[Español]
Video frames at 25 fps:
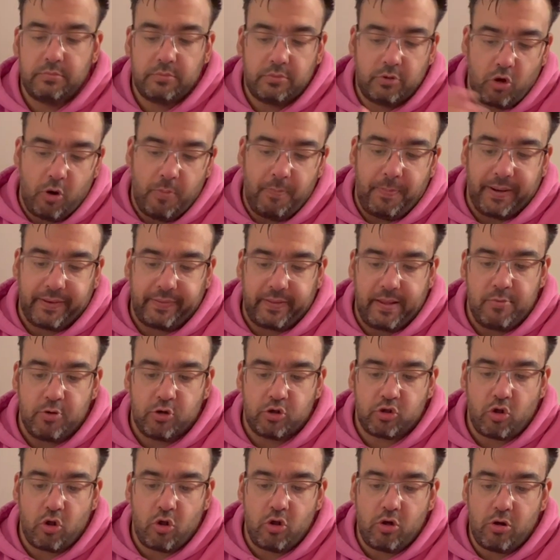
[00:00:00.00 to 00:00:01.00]

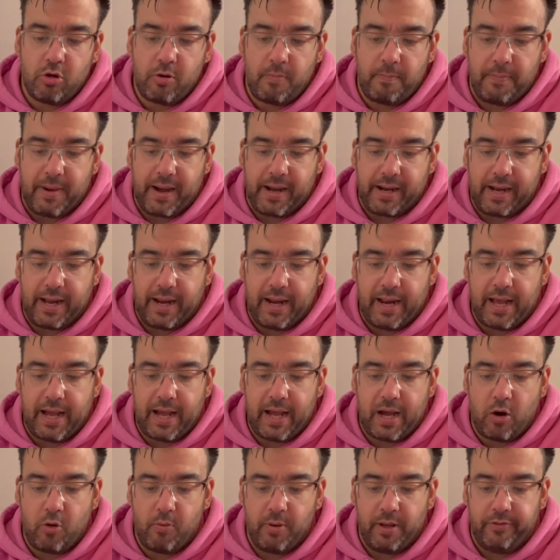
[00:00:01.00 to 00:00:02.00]
compartimos todo,
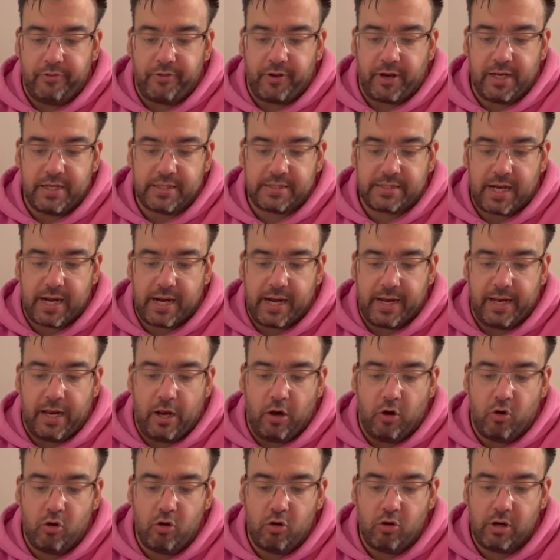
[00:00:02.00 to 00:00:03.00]
bacalao, ventresca,
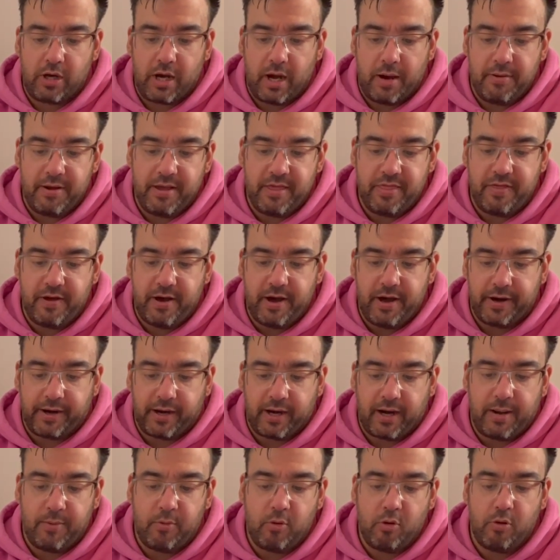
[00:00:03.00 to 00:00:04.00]
canelón, cabeza,
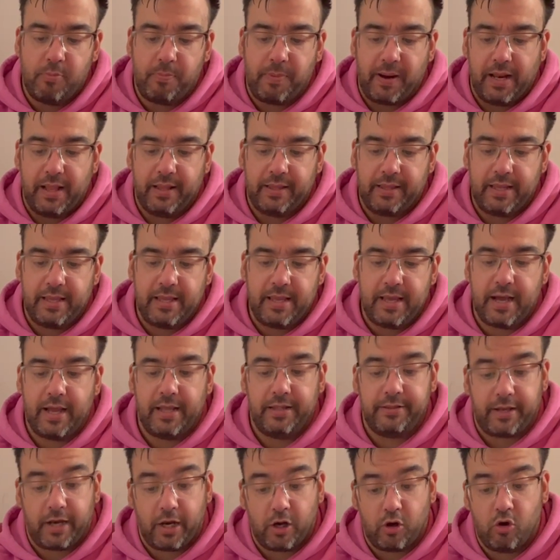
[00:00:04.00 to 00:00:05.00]
rabo, paletilla,
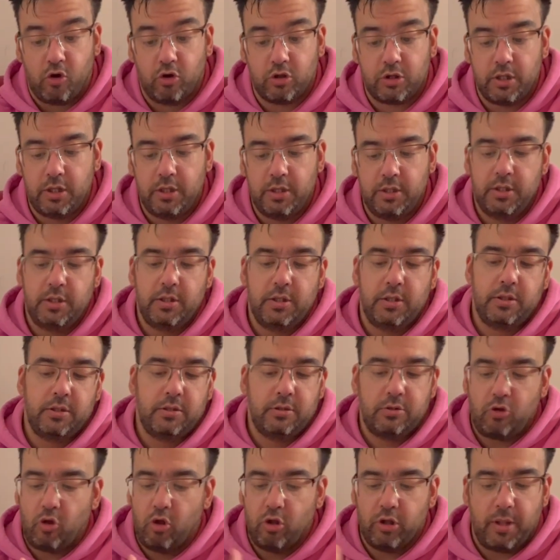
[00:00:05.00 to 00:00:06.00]
entrecot,
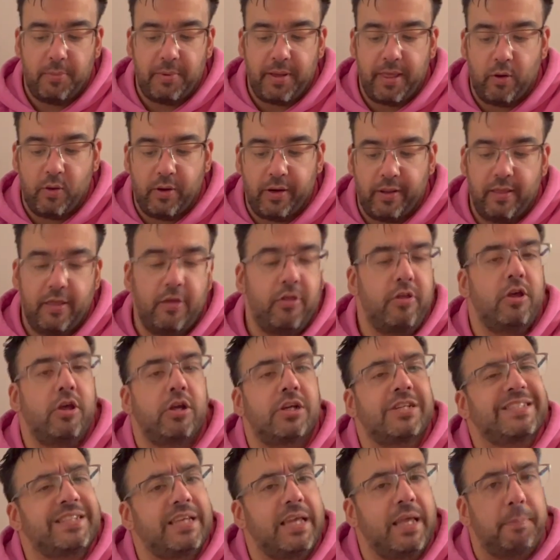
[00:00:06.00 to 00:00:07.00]
todo tema de
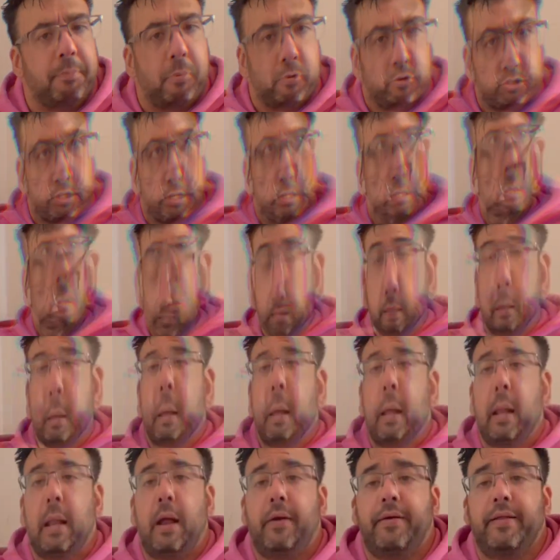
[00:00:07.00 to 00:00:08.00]
guarniciones y postres.
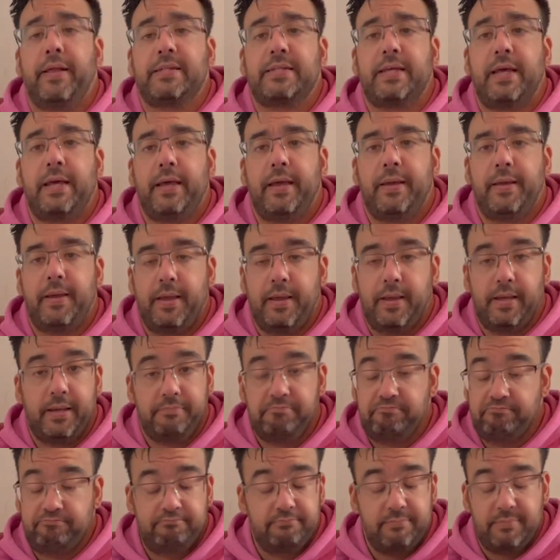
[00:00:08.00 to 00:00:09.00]
La verdad es que
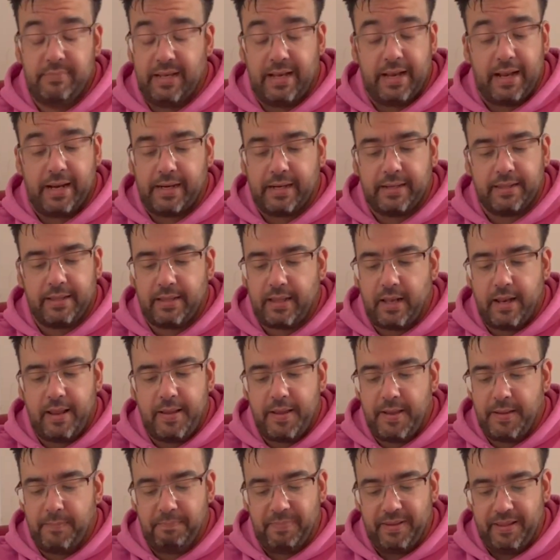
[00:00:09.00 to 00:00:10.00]
la carta
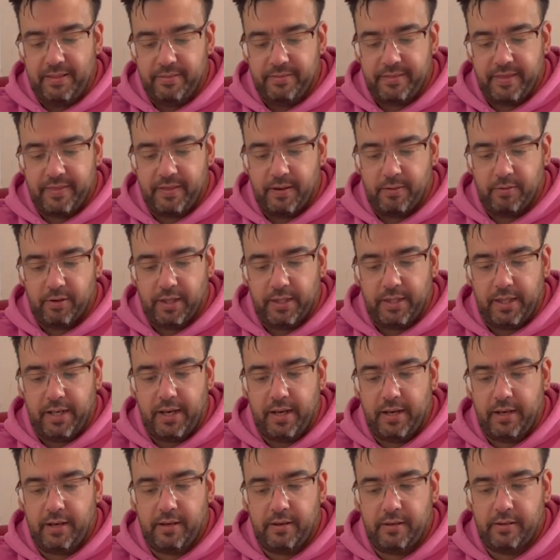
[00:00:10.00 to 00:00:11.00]
tiene pintaza, porque
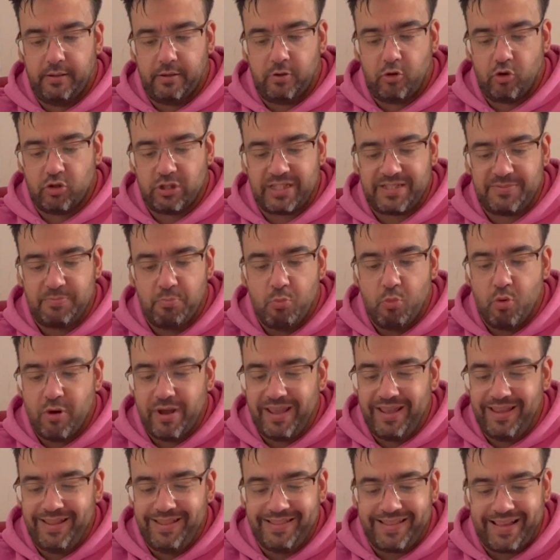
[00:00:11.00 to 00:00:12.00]
tienen cosas
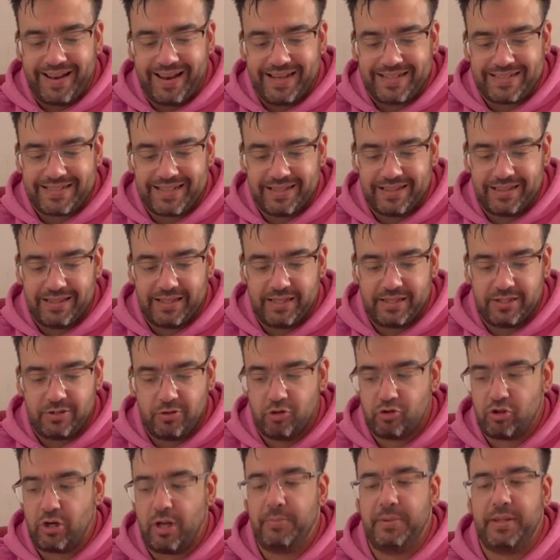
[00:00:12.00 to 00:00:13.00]
muy interesantes.
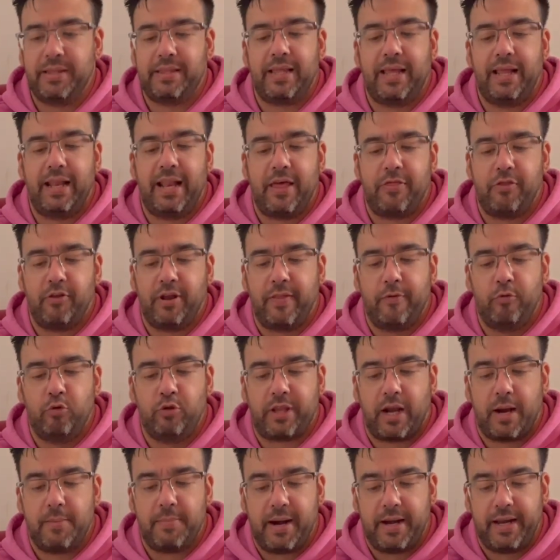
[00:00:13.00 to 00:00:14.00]
No solamente la zona de
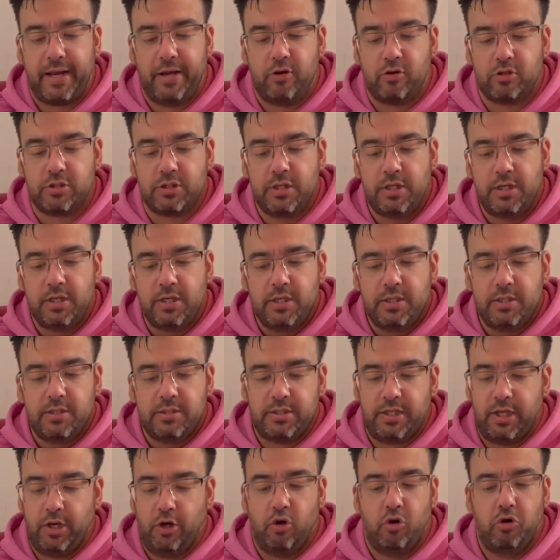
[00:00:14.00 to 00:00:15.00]
ultramarinos,
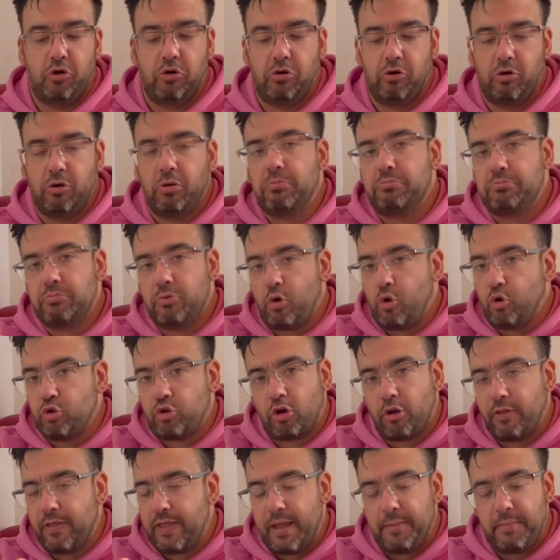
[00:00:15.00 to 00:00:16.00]
sino
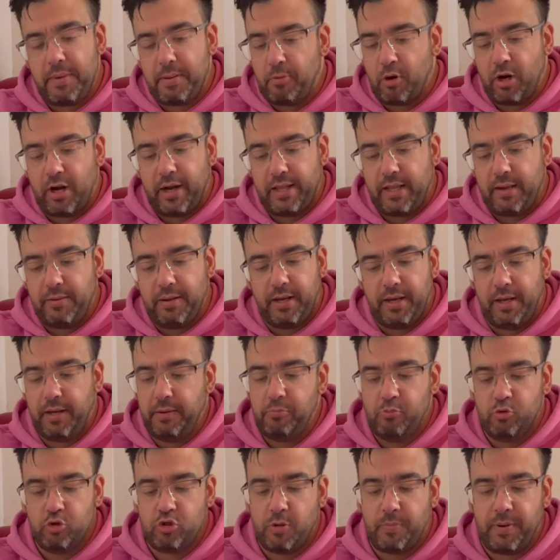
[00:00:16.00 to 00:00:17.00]
otro día me molaría venir
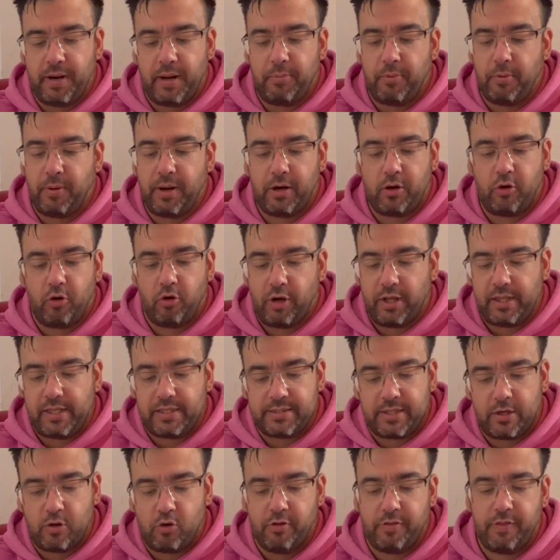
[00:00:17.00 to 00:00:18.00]
mucho para probar croquetas
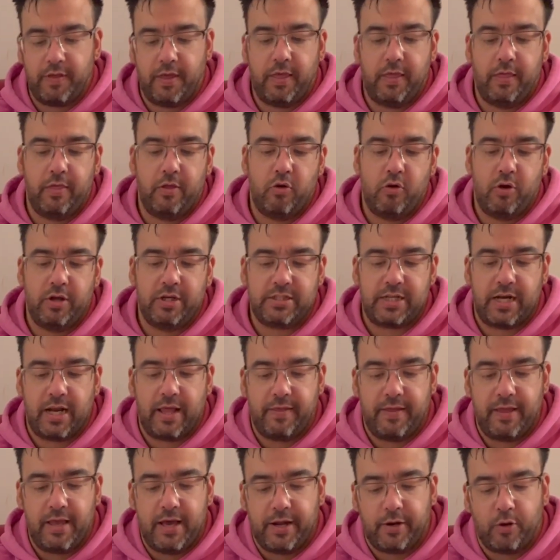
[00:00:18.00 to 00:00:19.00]
de cocido,
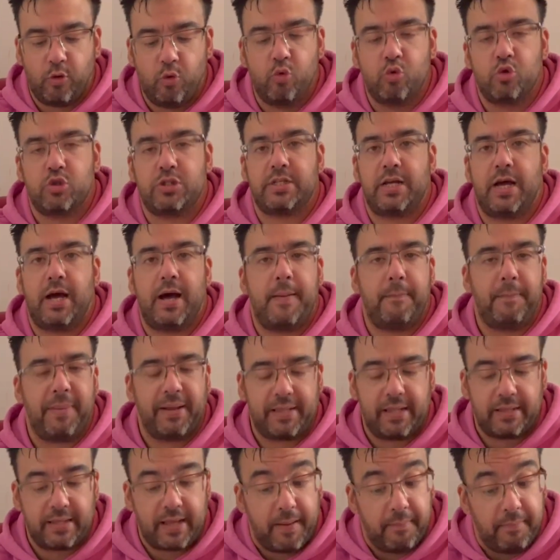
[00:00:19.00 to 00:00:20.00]
ensaladilla rusa,
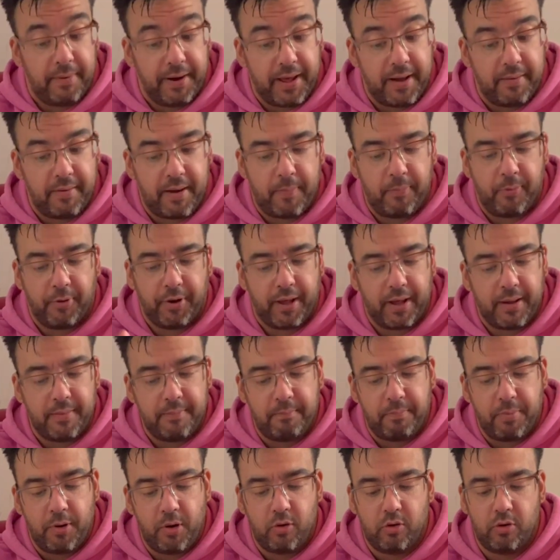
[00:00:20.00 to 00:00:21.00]
patatas bravas, por
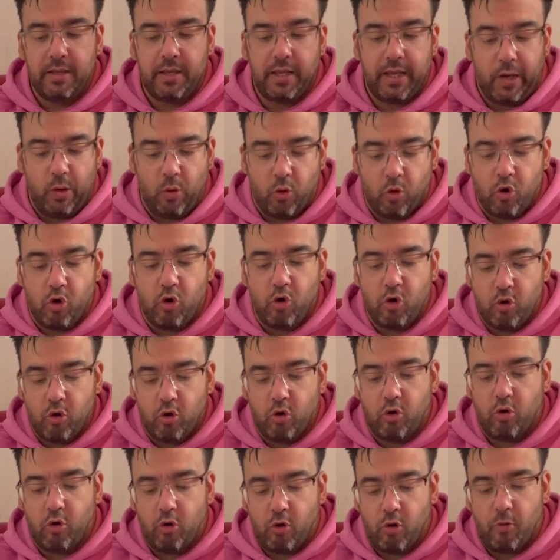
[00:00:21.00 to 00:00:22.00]
ejemplo. Y
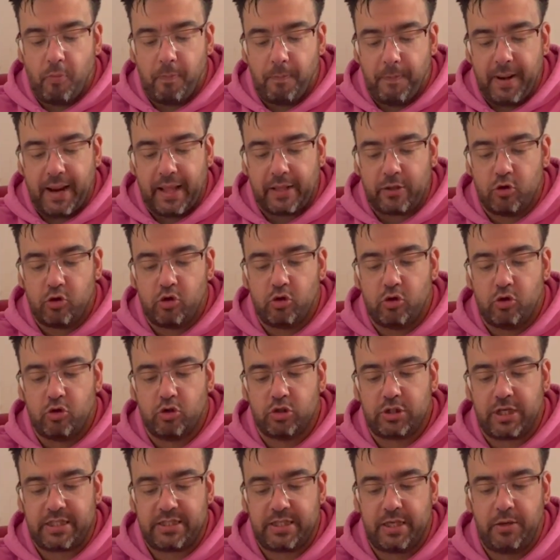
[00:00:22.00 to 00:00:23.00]
luego
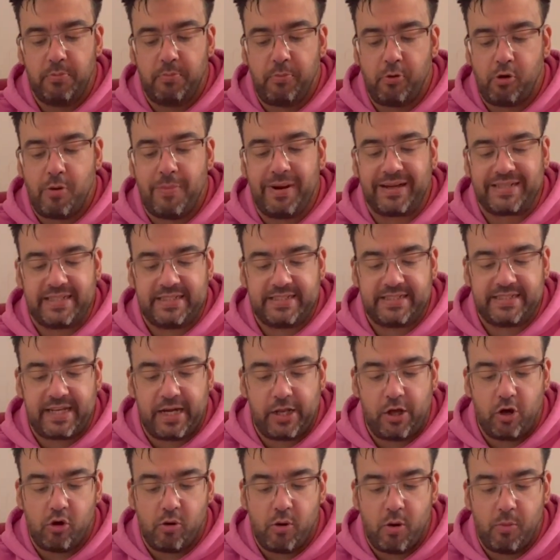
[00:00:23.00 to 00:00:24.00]
platos así un poco más en
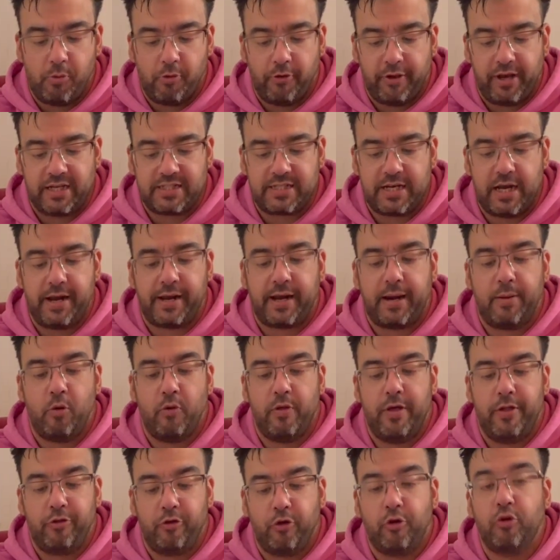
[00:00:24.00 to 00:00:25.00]
serio, como podría ser el rabo
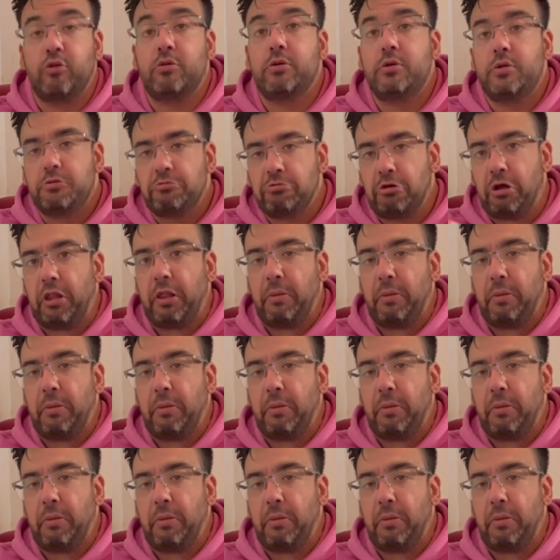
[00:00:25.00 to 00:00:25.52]
de toro, que